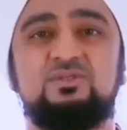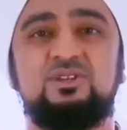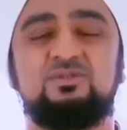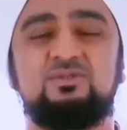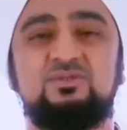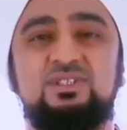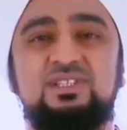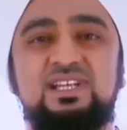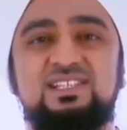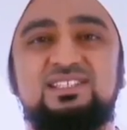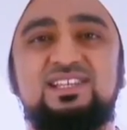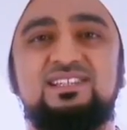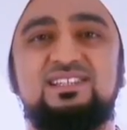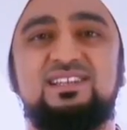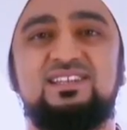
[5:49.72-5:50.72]
رسولنا
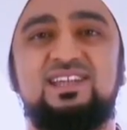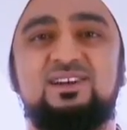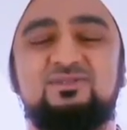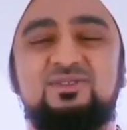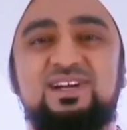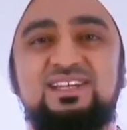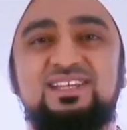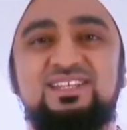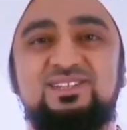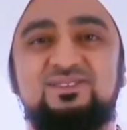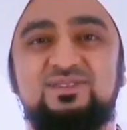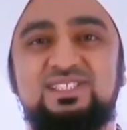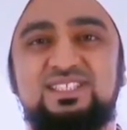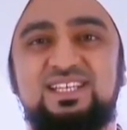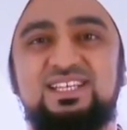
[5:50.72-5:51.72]
صلى الله عليه
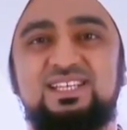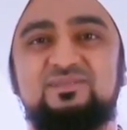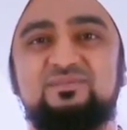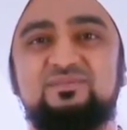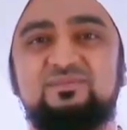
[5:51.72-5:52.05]
وسلم